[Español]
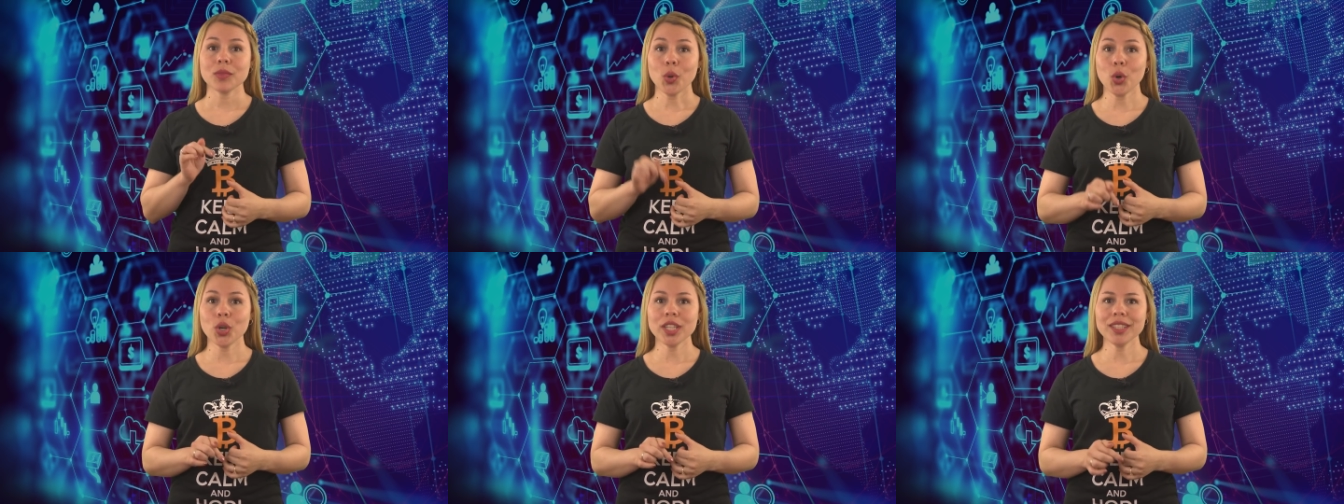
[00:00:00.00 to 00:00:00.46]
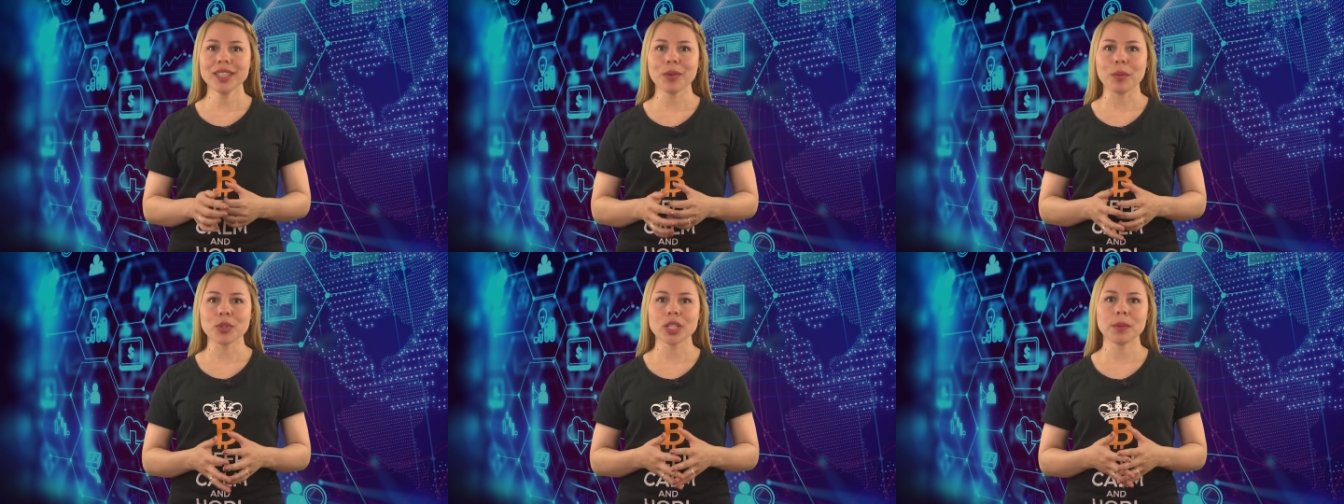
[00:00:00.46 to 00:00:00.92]
Hoy
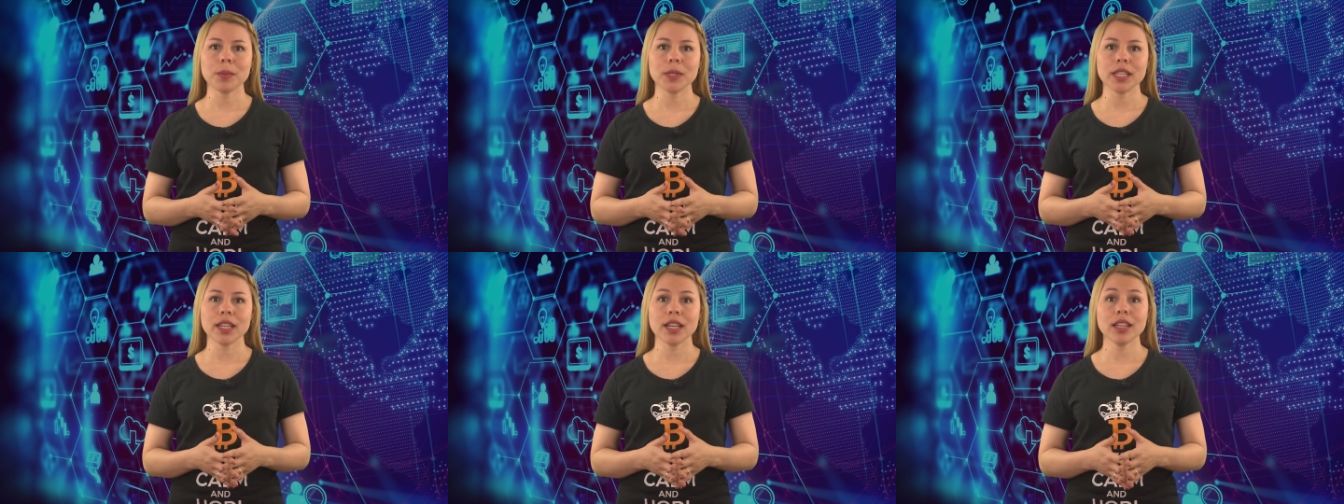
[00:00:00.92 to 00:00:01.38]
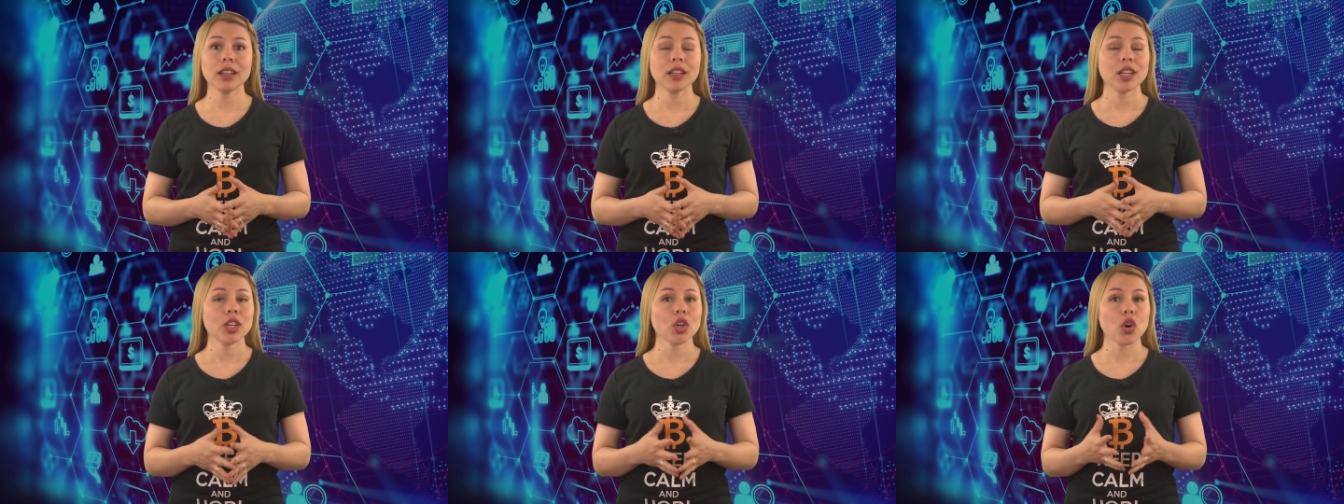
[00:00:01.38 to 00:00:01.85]
te vamos a
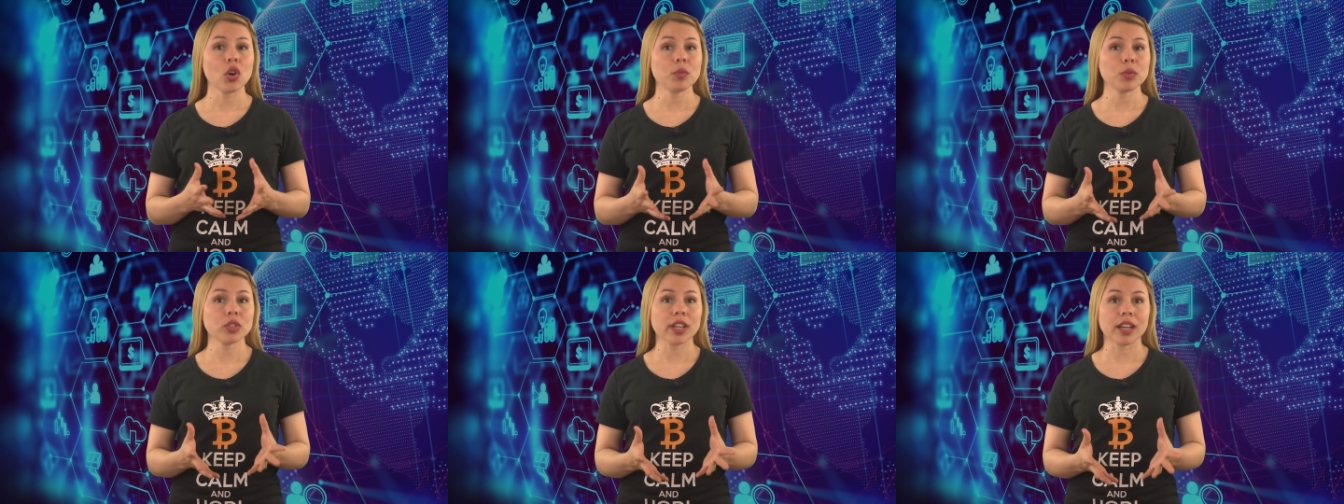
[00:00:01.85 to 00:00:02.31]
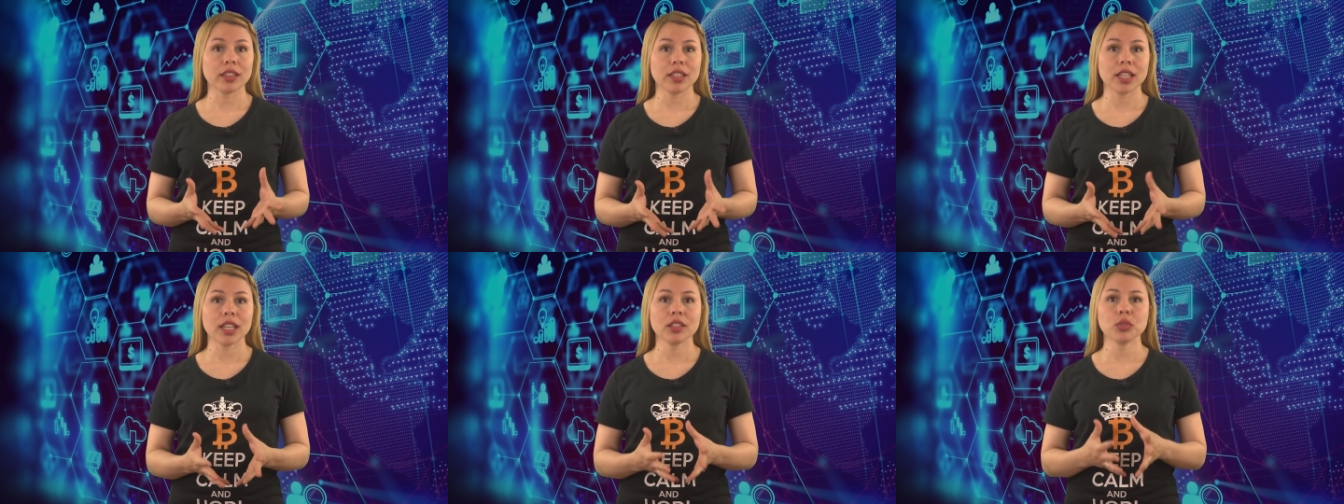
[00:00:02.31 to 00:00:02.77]
explicar cómo se
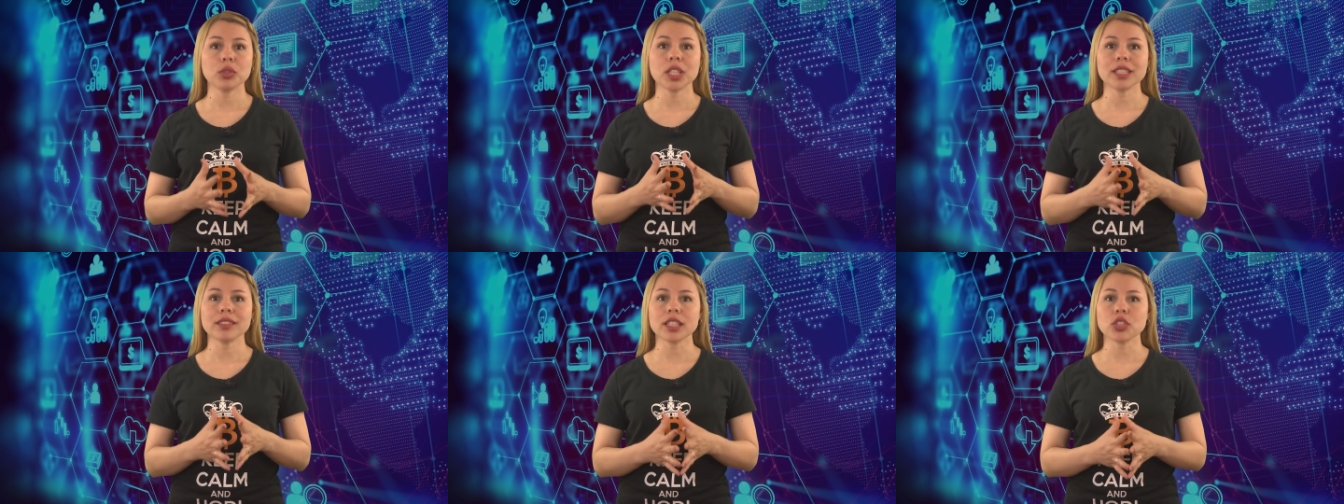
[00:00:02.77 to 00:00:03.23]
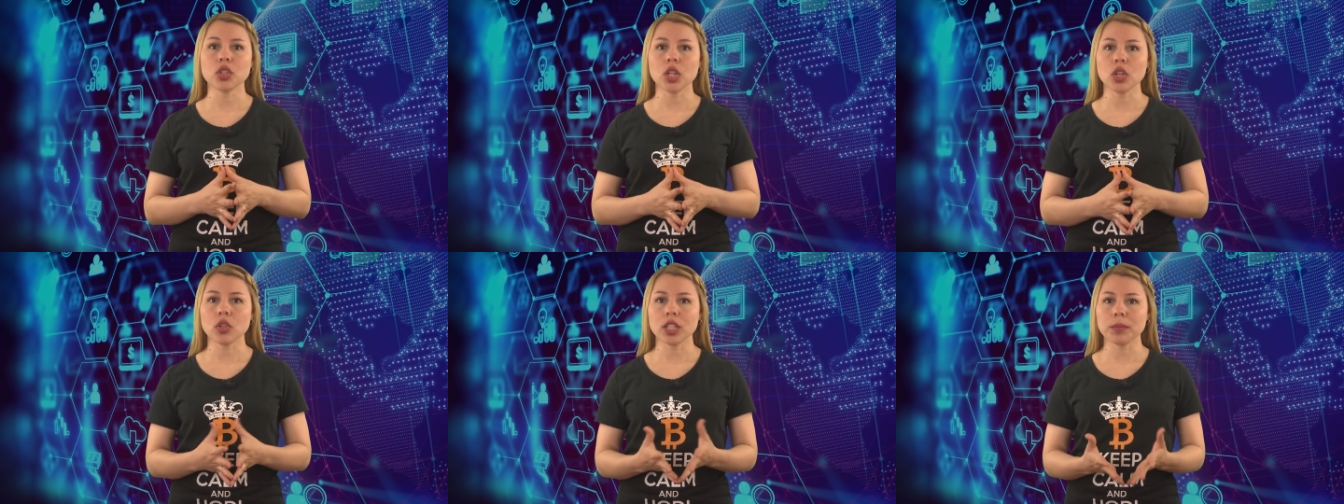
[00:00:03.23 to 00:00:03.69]
rastrean tus
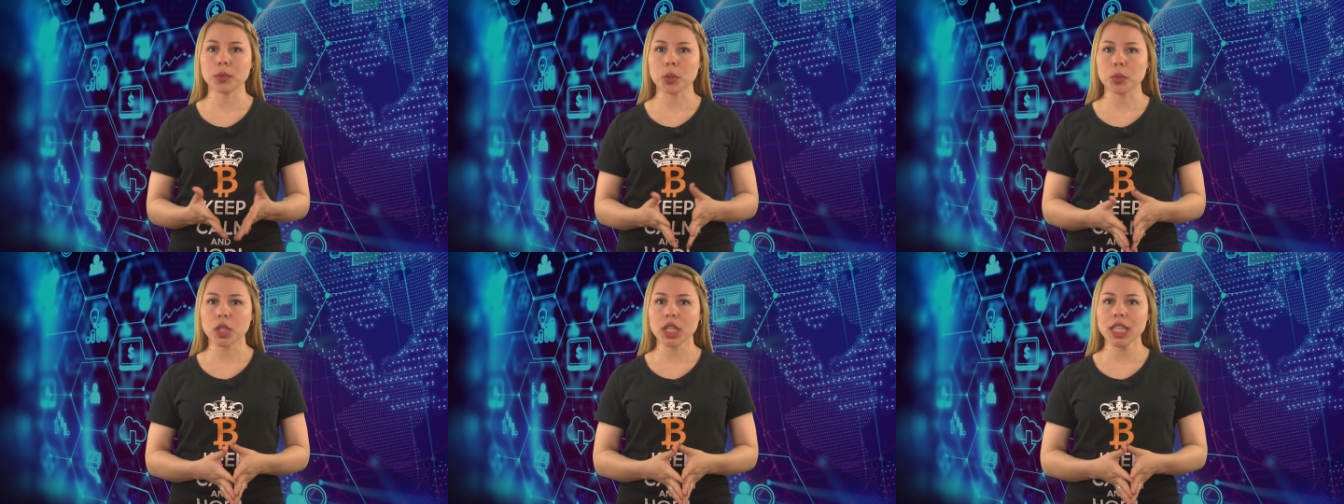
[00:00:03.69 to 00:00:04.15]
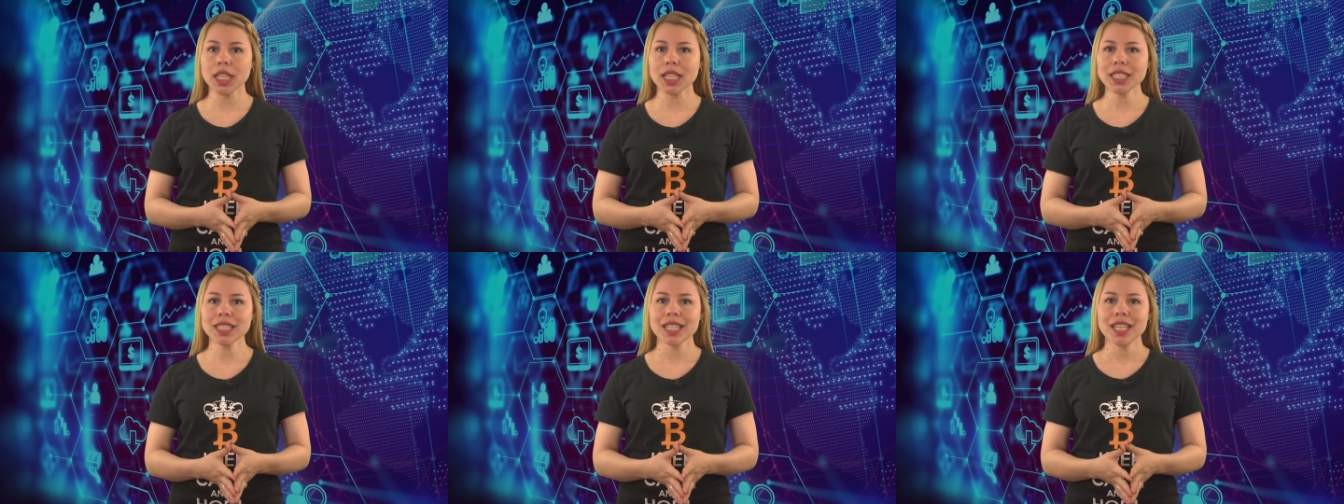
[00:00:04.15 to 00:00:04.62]
transacciones con
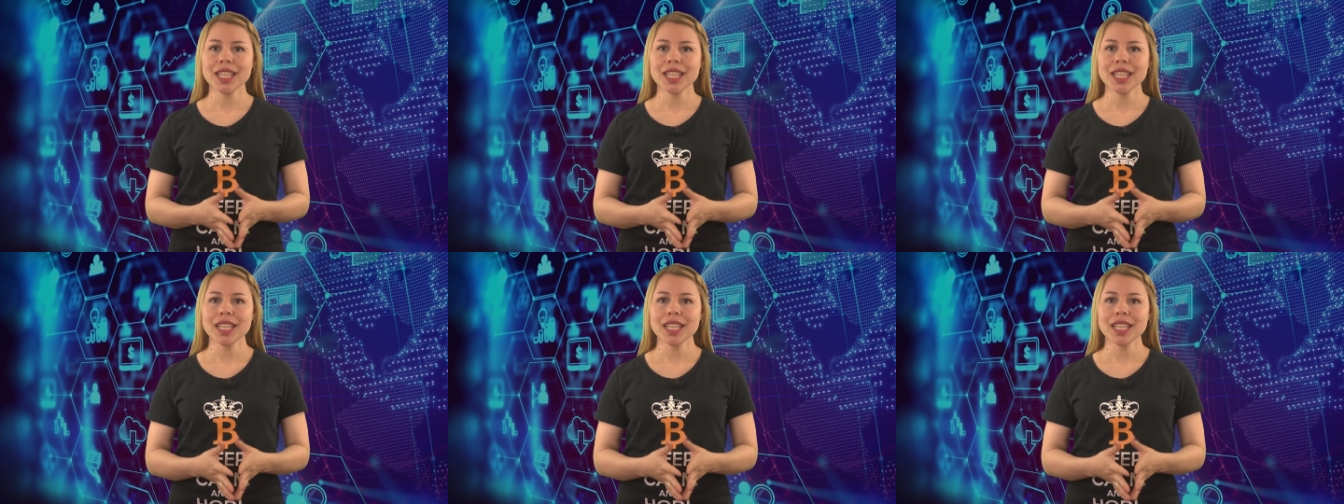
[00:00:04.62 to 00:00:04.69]
criptomonedas,